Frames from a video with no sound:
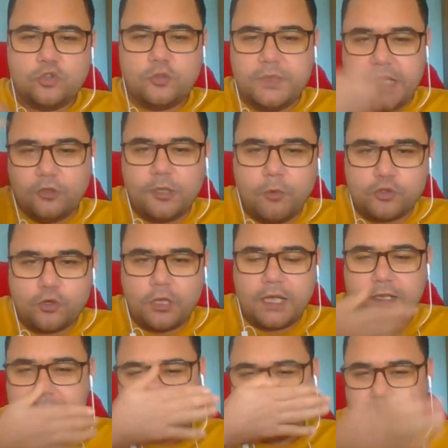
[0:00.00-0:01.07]
Çünkü bir daha onda boş ol
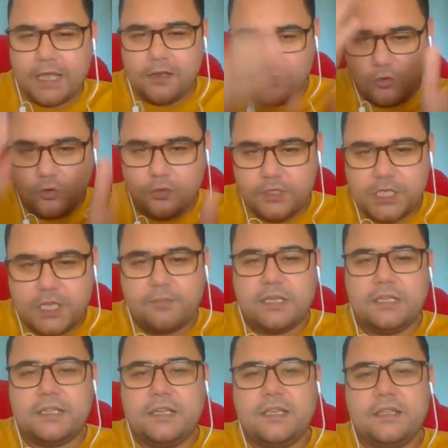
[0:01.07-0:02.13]
hakkınız yok. Yani o şeyi
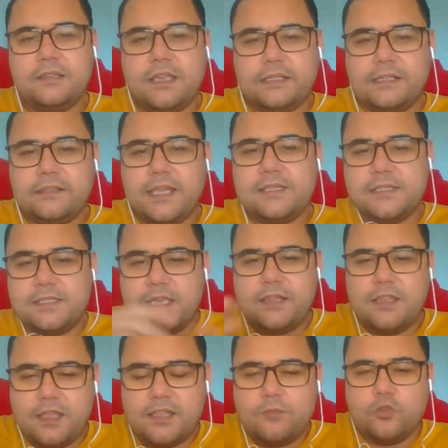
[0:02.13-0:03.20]
birlikteliği tekrar tesis
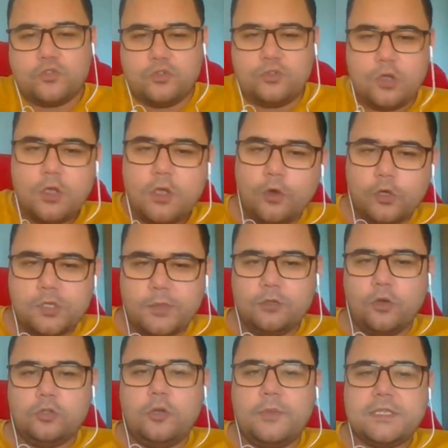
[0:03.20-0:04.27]
ede- edemiyorsunuz. O zaman
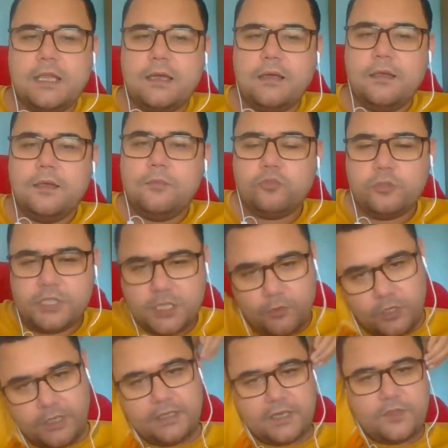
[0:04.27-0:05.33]
ne oluyor mesela? Bunun işte
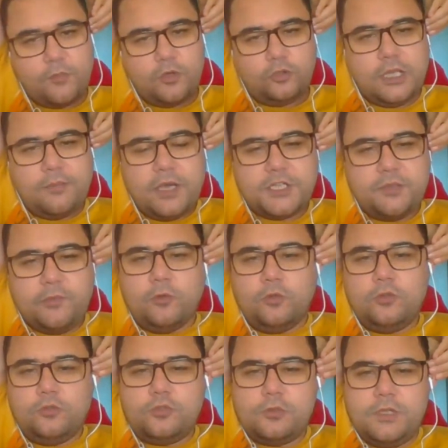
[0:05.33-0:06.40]
böyle etraftan böyle dolambaçlı bir
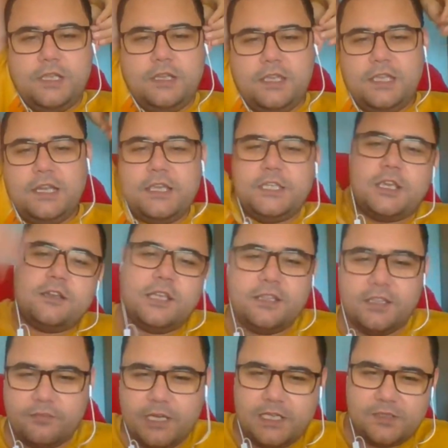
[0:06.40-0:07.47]
yoludur. Hile-i
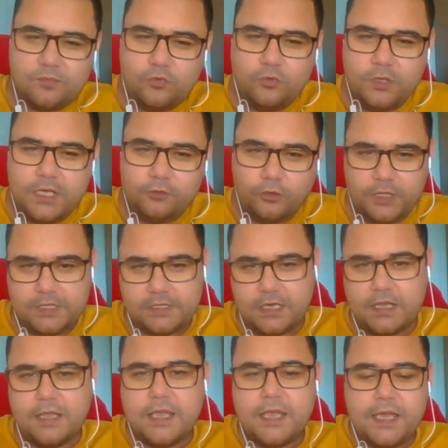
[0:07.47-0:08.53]
şerriyedir biraz bu hülle
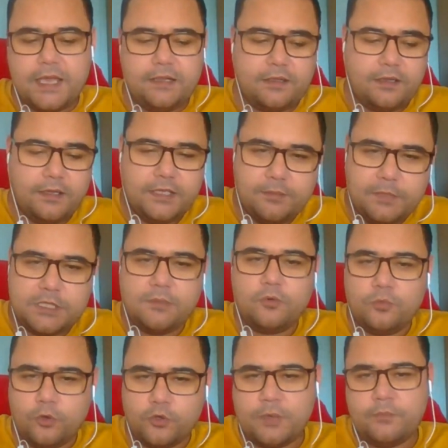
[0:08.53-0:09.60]
dolayısıyla. Yani adam işte
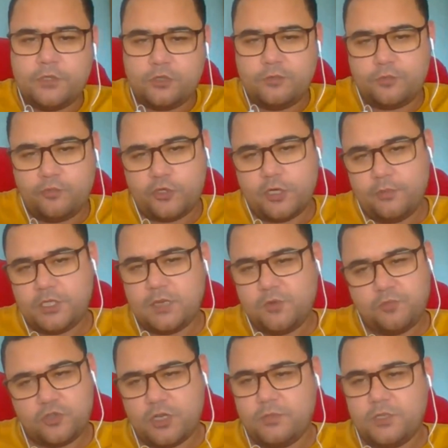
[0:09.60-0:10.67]
boşanmış, ölmüş, boşanmış,
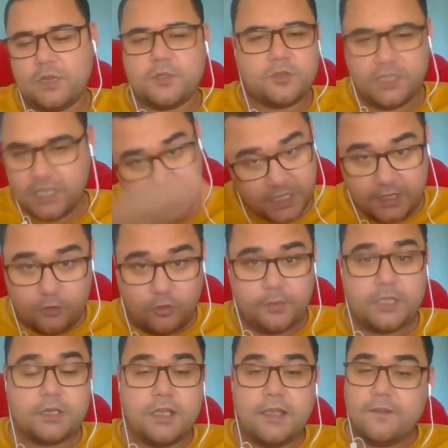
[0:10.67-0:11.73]
ölmüş, boşanmış, ölmüş diye şeklinde de
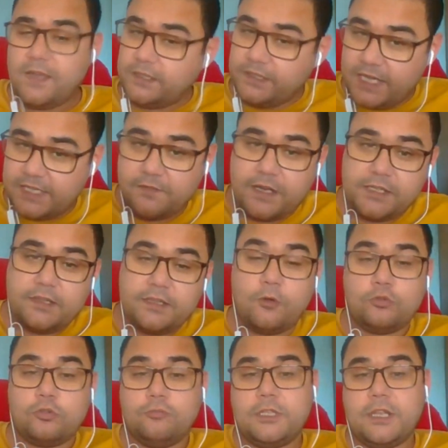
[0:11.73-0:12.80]
olabilir. Ya da tek seferde, tek
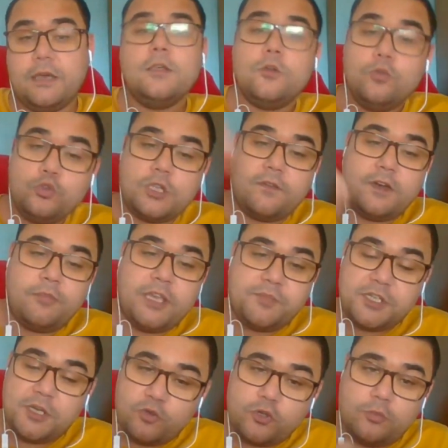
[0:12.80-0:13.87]
oturumda da üç defa peş
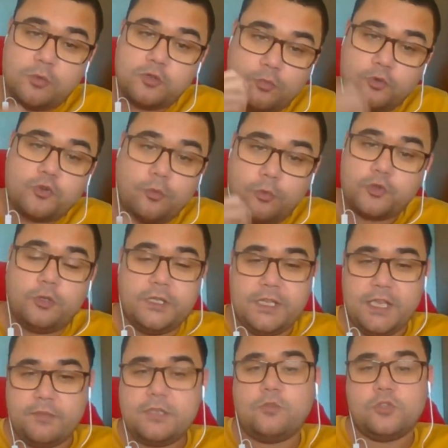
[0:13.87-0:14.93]
peşe boş ol, boş ol, boş ol, boş ol da
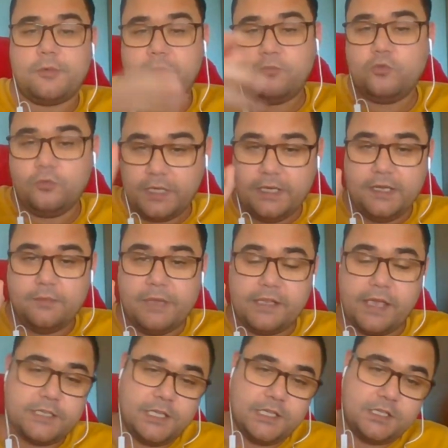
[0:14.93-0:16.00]
diyebilir. O zaman bu hani ben
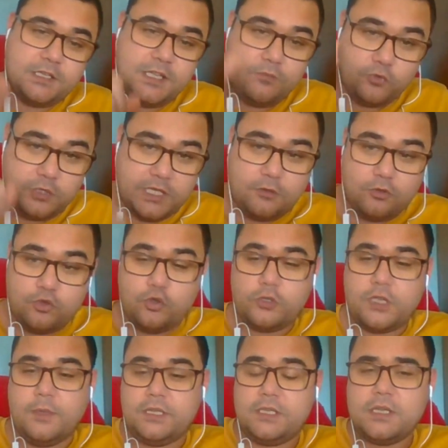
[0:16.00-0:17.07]
gerçekten ciddiyim bunun geri dönüşü yok
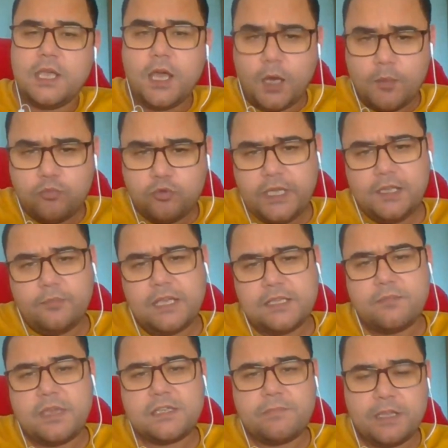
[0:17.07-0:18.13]
demektir. Ama bununla ilgili
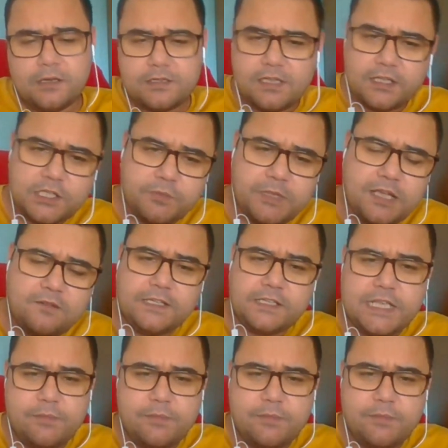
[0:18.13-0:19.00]
bazı mezhepler arası tartışmalar vardır.